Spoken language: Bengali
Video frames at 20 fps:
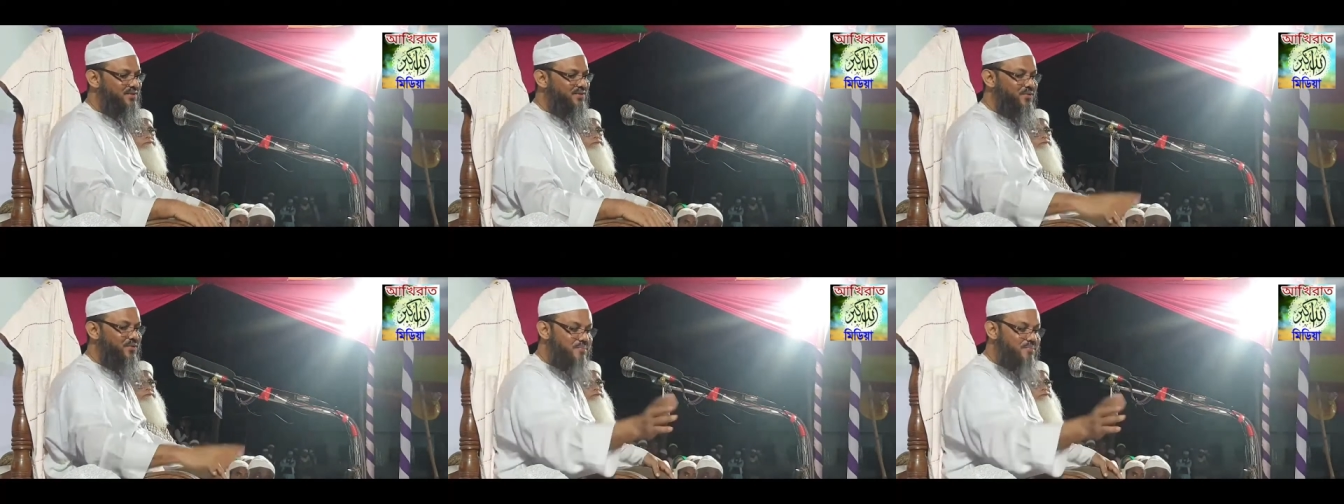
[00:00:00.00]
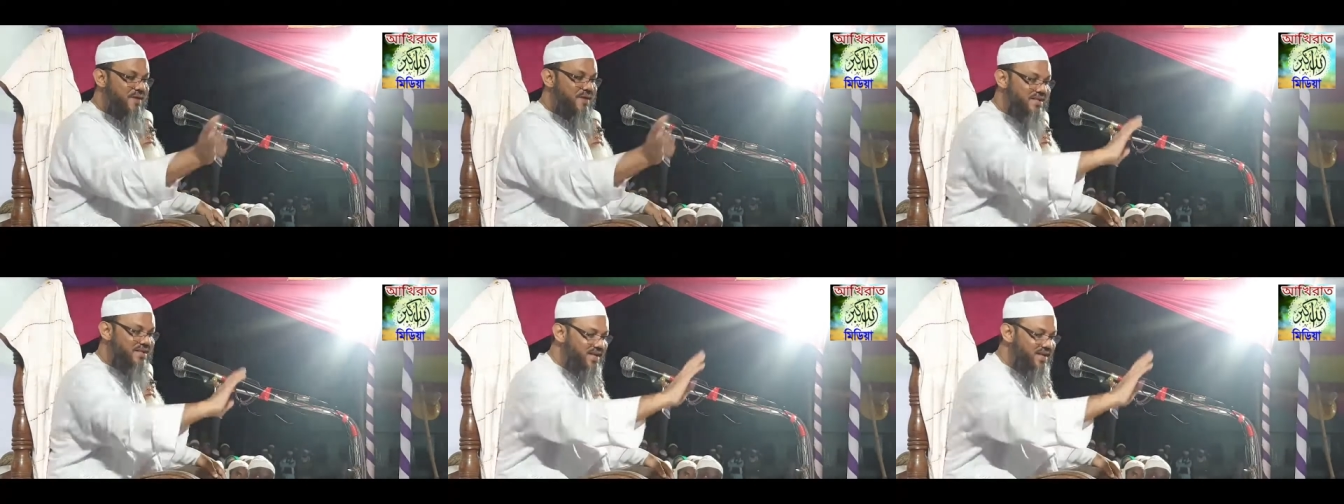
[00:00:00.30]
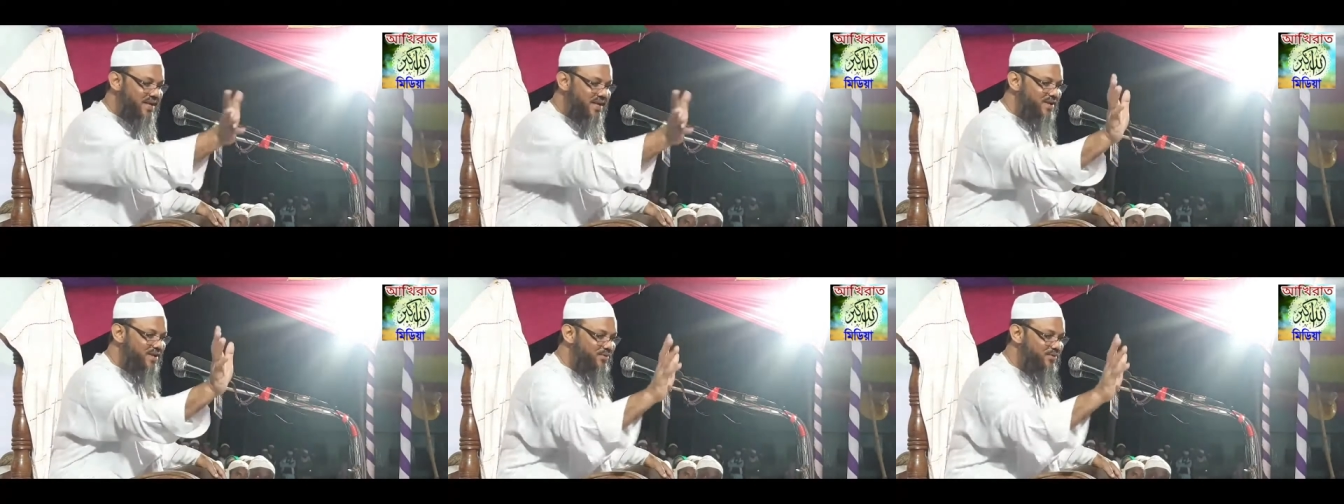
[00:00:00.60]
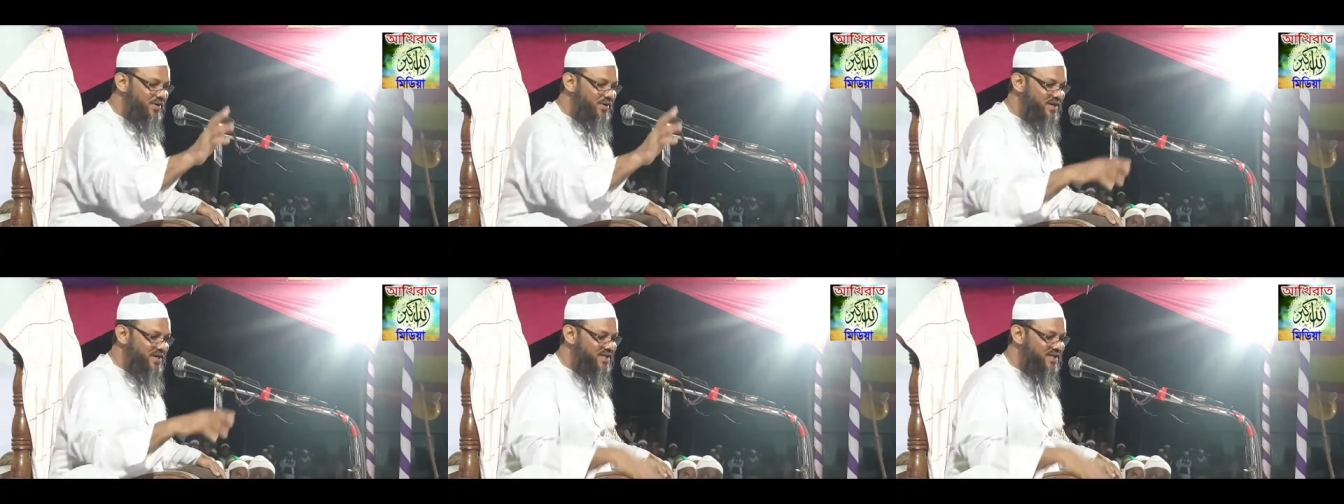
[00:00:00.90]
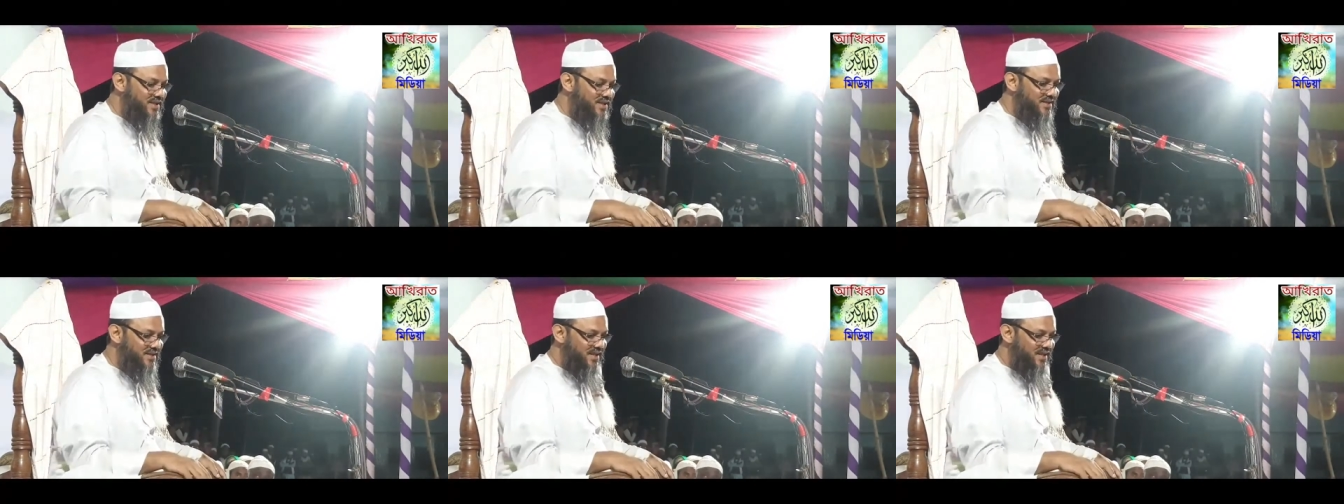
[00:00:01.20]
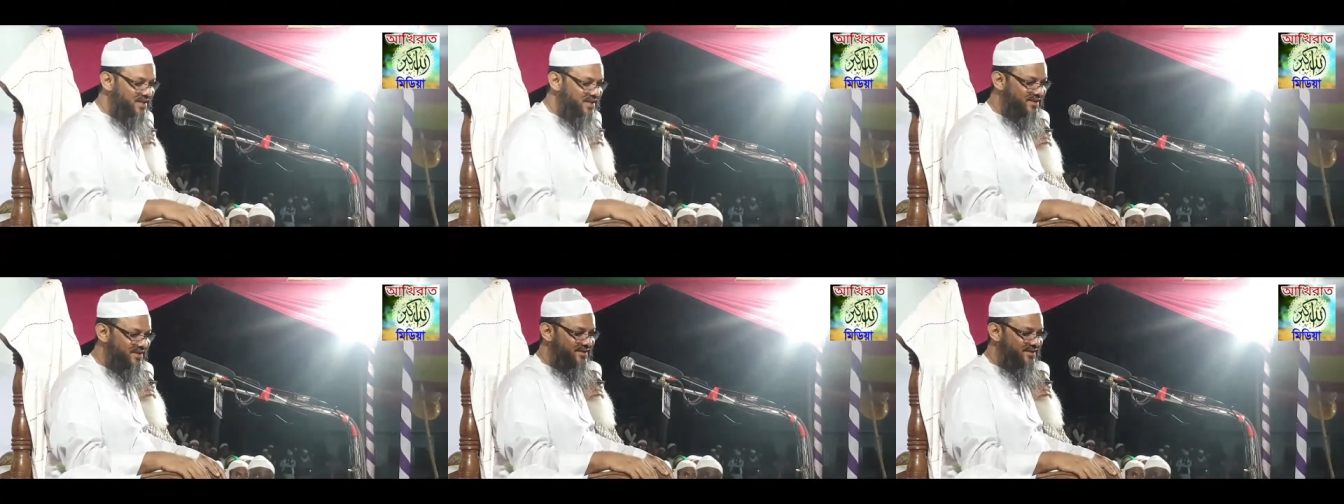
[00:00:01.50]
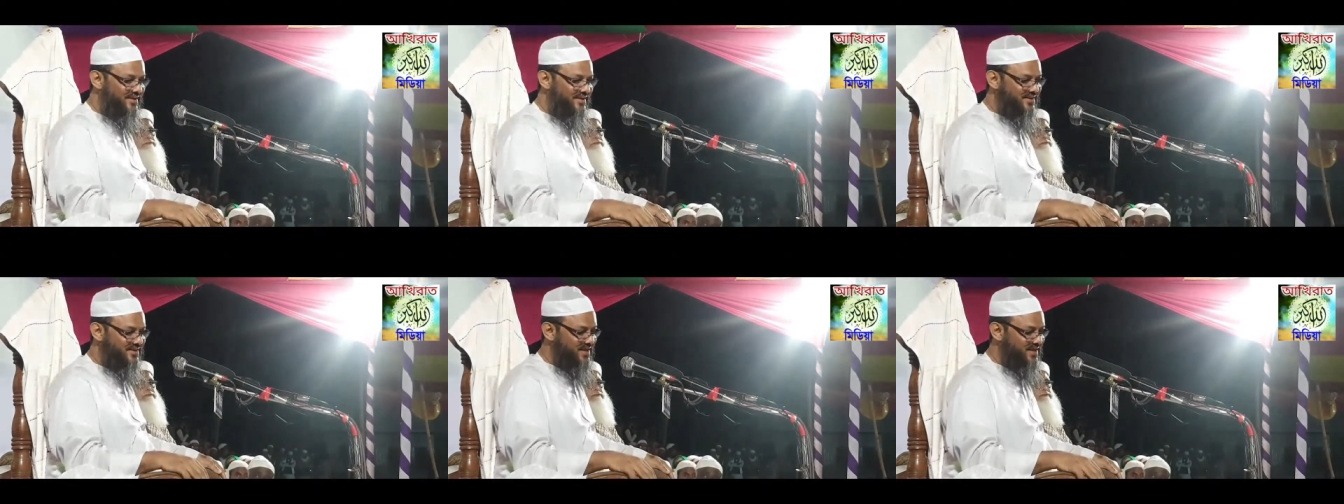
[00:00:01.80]
কোনো বাধা নাই কোনো নিষেধ নেই
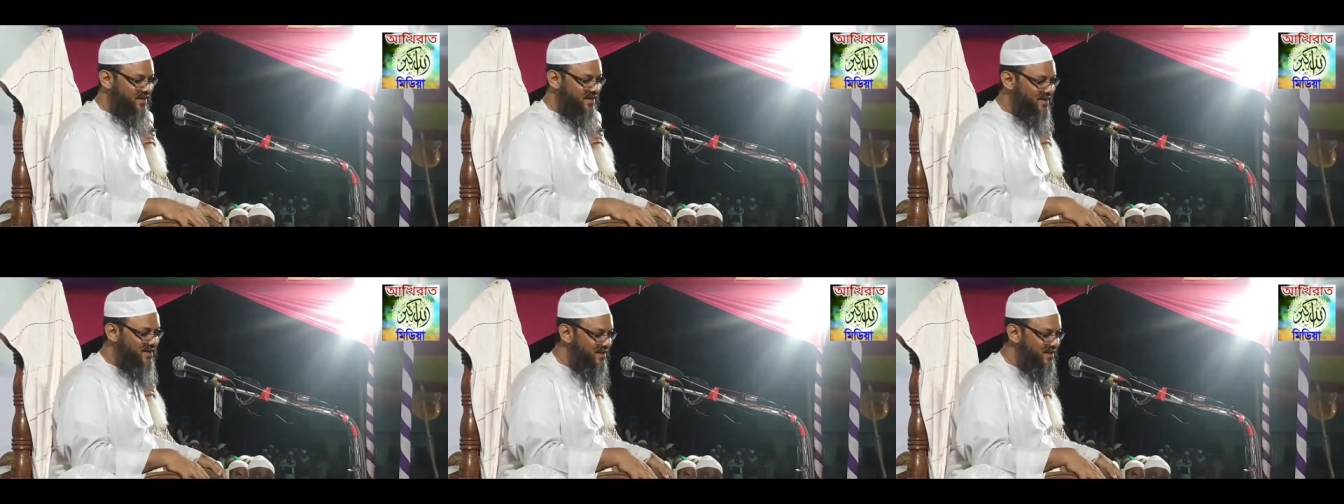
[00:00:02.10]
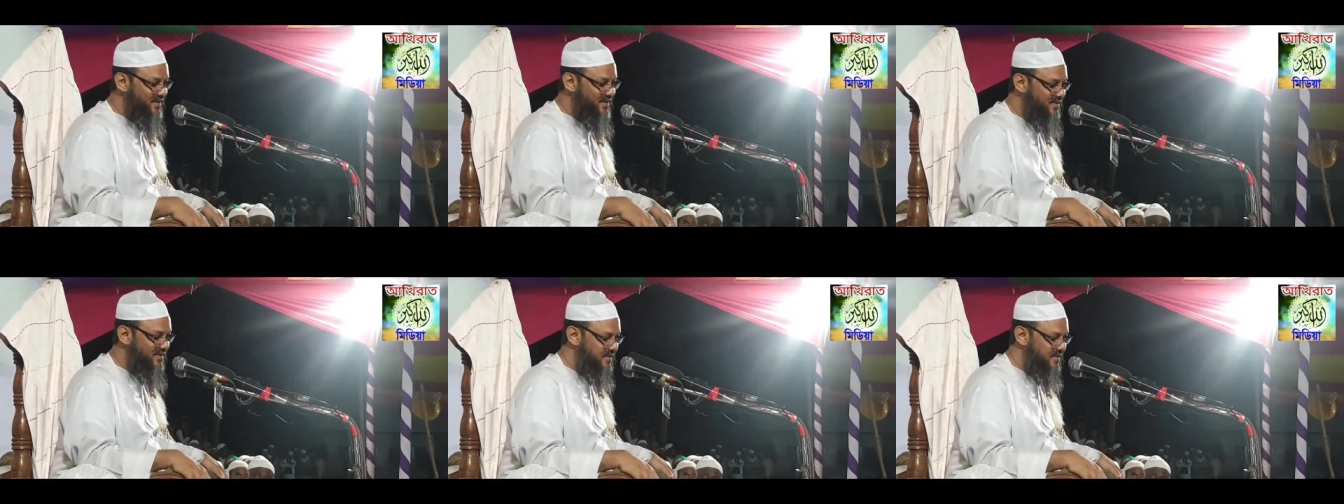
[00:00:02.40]
ঠিক না